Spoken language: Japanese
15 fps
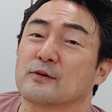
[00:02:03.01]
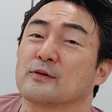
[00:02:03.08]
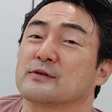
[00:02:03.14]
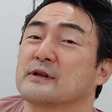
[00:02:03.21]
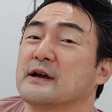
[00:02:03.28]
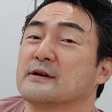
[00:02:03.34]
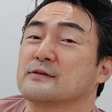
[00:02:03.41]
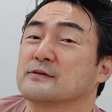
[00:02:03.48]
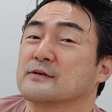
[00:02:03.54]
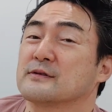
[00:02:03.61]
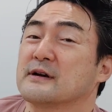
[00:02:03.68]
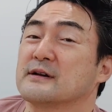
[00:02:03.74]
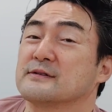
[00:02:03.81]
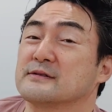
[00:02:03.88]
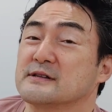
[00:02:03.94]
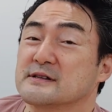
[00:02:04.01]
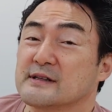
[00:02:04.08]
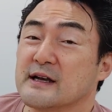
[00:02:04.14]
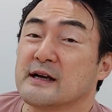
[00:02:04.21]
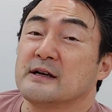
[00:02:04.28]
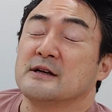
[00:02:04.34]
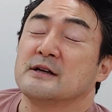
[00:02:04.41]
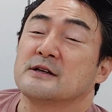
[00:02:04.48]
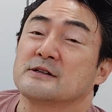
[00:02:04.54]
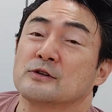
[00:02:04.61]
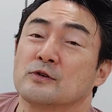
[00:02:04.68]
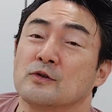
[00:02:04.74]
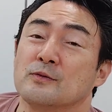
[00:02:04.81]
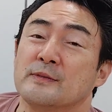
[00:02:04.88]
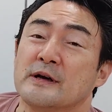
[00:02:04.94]
と答えるというのがあるんですが
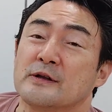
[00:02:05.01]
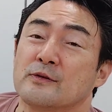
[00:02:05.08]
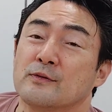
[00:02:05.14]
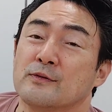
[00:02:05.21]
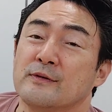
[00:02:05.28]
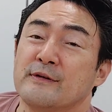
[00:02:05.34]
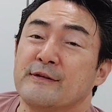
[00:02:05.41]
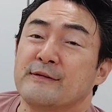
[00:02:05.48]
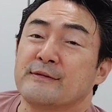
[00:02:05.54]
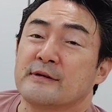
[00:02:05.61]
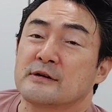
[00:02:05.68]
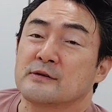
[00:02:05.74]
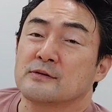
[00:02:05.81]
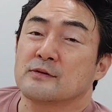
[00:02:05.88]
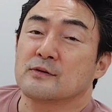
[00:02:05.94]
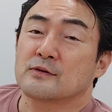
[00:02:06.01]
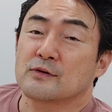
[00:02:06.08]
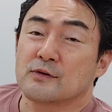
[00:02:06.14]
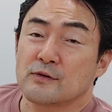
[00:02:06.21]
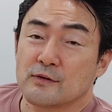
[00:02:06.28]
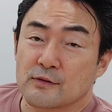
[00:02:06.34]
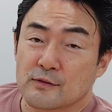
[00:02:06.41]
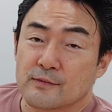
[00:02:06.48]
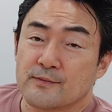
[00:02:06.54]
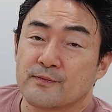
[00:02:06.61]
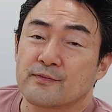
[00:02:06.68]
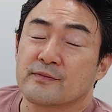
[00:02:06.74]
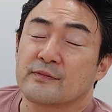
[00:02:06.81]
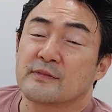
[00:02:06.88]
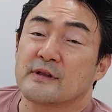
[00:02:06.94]
その前の「
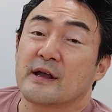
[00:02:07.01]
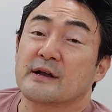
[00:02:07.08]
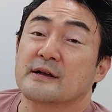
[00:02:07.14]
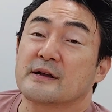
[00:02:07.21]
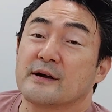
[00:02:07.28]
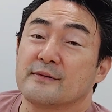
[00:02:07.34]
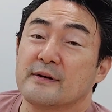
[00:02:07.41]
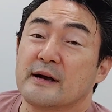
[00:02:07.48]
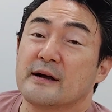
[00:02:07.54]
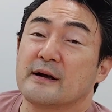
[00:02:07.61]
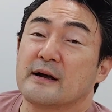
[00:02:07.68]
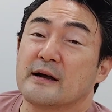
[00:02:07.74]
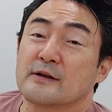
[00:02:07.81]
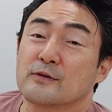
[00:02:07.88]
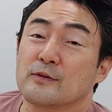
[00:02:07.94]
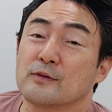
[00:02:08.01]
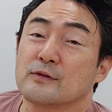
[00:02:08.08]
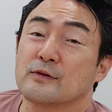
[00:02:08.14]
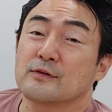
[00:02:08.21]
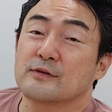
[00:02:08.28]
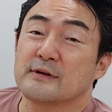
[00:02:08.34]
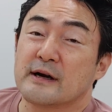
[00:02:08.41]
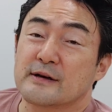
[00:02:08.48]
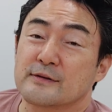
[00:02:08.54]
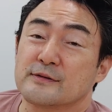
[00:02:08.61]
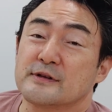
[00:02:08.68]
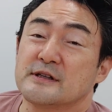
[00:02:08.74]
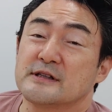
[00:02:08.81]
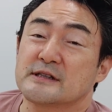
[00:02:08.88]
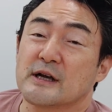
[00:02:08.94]
ウェイウェルロックユー」なんかはあのよくある
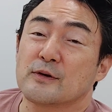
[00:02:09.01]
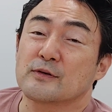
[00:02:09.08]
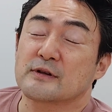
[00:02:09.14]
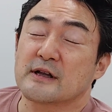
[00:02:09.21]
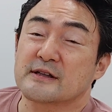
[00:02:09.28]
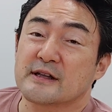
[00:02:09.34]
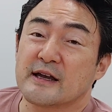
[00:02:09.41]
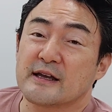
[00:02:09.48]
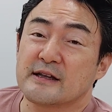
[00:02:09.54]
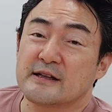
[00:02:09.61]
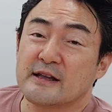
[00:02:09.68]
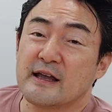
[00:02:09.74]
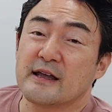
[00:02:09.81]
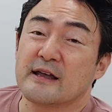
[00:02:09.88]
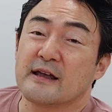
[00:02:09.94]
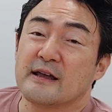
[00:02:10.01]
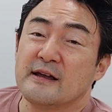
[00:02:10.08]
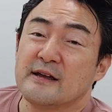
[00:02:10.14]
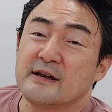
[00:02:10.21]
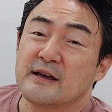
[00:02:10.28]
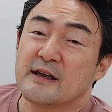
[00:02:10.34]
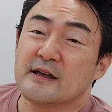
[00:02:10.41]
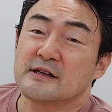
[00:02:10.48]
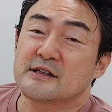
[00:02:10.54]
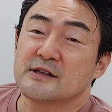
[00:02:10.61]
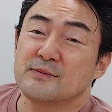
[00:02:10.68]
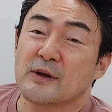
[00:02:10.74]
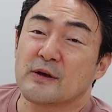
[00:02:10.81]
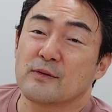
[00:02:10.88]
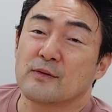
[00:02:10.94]
膝を叩いて、え
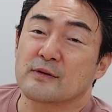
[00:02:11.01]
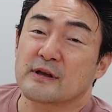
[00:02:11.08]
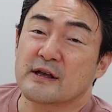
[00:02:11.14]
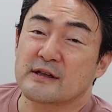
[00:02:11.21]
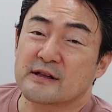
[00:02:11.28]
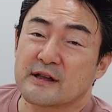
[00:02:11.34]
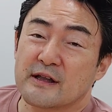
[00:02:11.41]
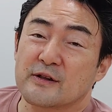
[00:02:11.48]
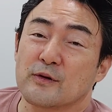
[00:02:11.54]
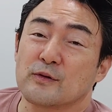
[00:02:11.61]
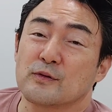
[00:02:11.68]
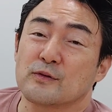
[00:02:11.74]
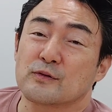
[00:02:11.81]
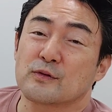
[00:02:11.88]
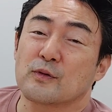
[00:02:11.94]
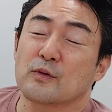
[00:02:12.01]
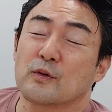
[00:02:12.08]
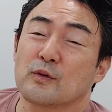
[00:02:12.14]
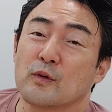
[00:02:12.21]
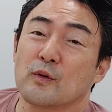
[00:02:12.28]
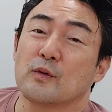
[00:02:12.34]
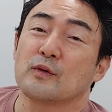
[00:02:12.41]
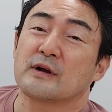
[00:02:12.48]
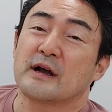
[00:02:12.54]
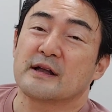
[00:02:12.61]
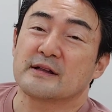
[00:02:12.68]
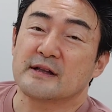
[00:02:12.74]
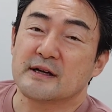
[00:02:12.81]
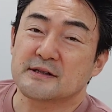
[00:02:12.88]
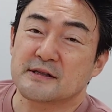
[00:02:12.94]
地面を蹴ってというところが
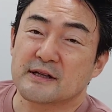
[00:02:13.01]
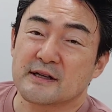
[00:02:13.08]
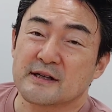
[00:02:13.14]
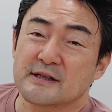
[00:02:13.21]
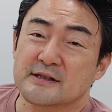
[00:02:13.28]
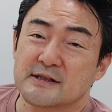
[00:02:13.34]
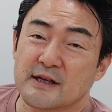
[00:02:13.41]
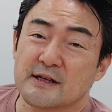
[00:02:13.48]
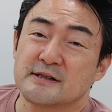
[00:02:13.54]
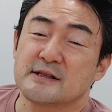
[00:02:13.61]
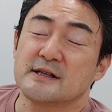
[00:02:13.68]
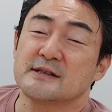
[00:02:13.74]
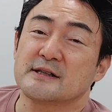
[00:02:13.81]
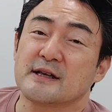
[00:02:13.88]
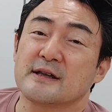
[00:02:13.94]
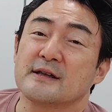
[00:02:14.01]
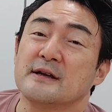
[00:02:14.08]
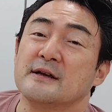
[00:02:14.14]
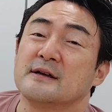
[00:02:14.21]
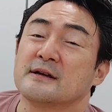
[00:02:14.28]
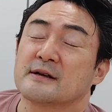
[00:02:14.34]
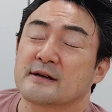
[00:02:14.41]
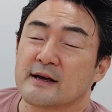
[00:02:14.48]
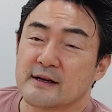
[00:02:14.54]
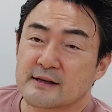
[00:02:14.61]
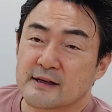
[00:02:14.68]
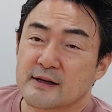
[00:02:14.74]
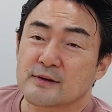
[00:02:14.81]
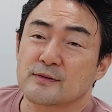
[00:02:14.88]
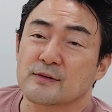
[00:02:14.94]
なくてですね全然
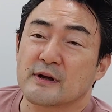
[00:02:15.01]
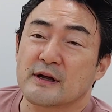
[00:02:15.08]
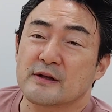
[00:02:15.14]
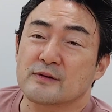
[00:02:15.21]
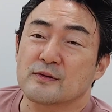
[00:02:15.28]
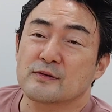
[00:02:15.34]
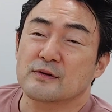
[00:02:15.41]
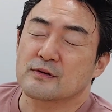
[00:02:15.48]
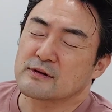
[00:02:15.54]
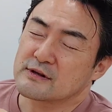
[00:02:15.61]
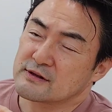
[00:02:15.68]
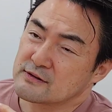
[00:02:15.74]
観客の反応と